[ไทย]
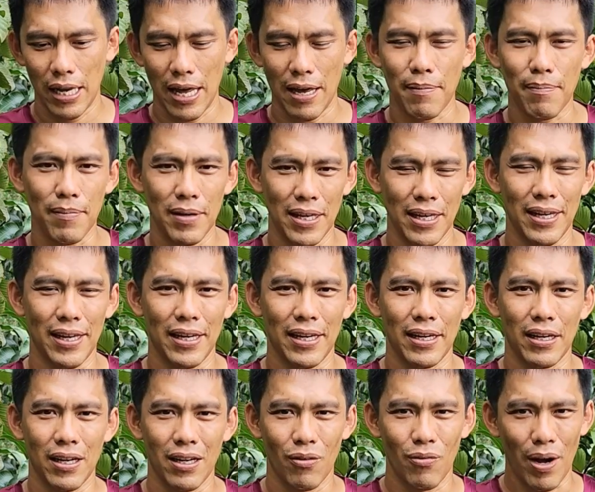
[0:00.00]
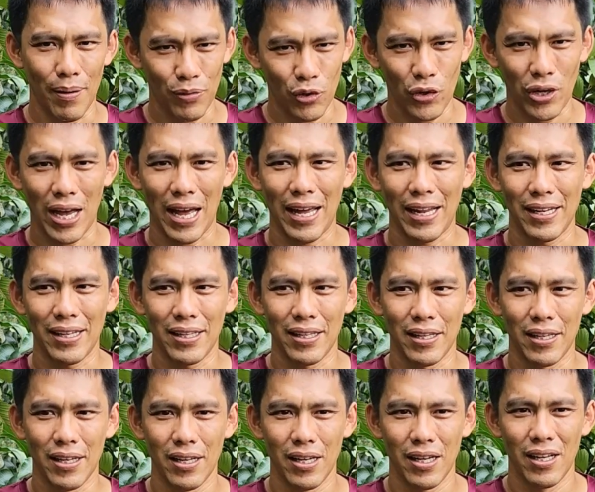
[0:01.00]
และมีความต้องการ
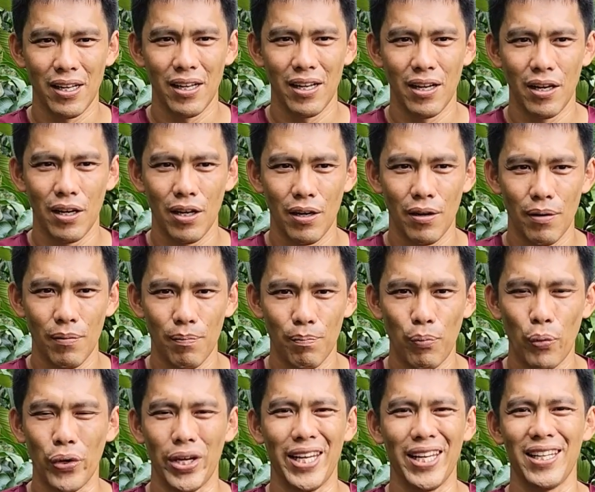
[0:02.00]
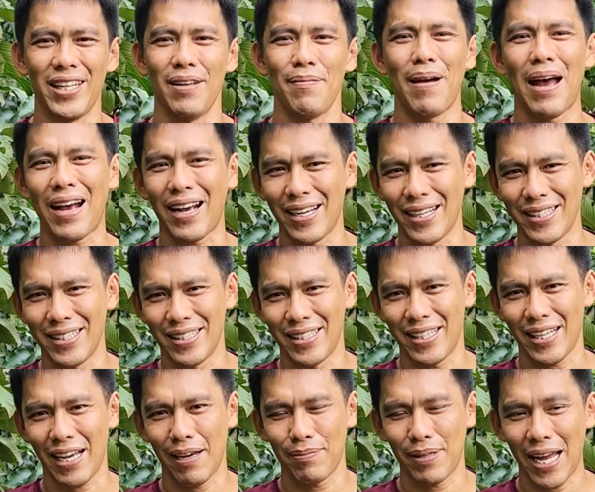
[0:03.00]
ปุ๋ยที่มากขึ้น
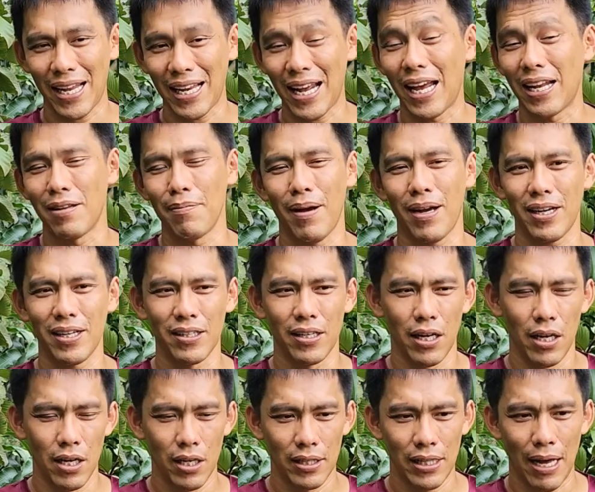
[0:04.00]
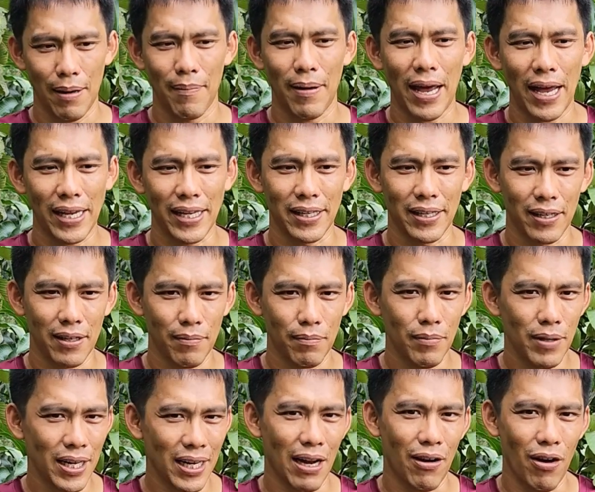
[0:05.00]
นะครับธาตุอาหารที่มากขึ้น ทำให้
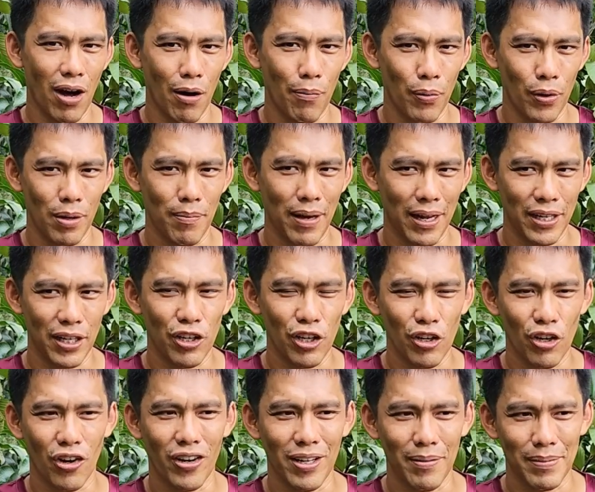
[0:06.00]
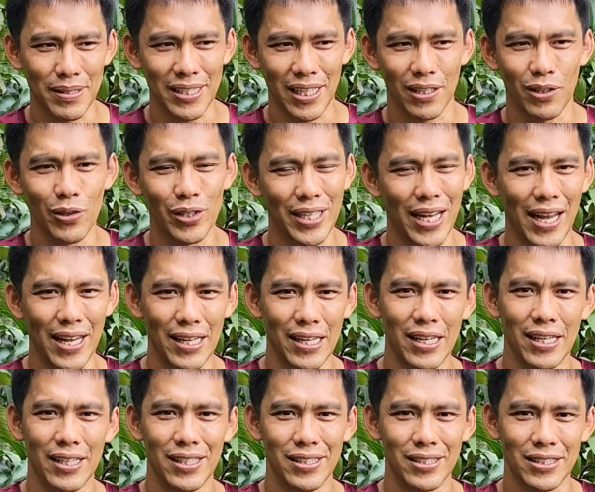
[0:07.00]
เมื่อเราเอาปริมาณที่น้อยๆไปใส่ต้นใหญ่
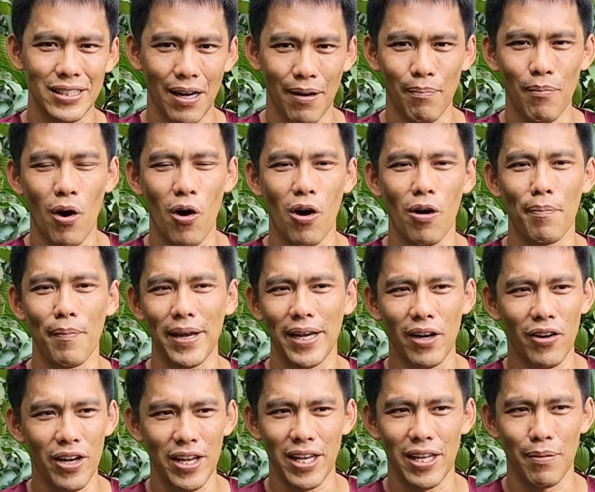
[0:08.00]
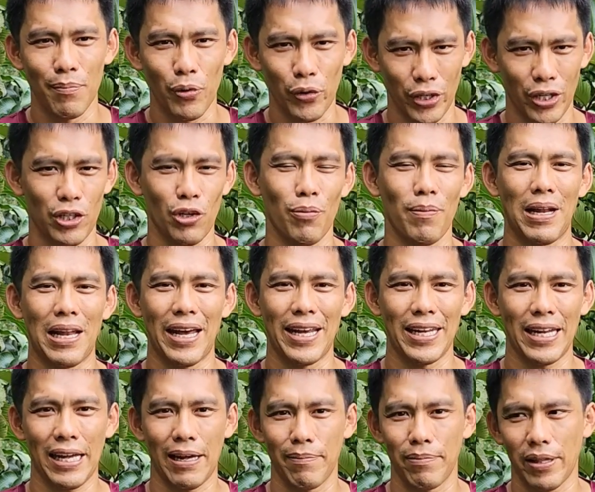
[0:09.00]
จะมองไม่ค่อยเห็นผลกระทบอะไร
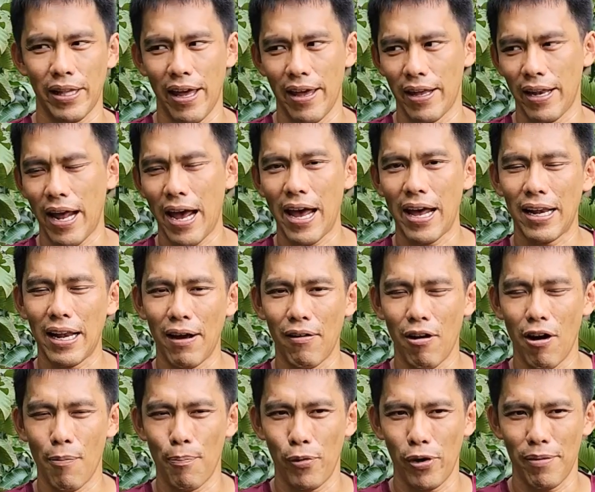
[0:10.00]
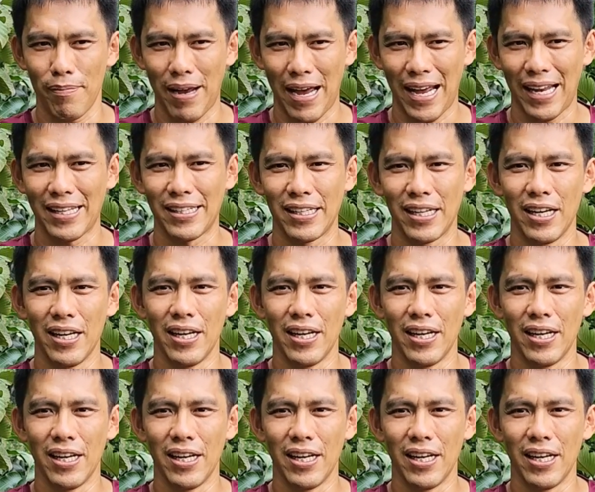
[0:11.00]
นะครับ แต่ถ้าเราเอาปริมาณ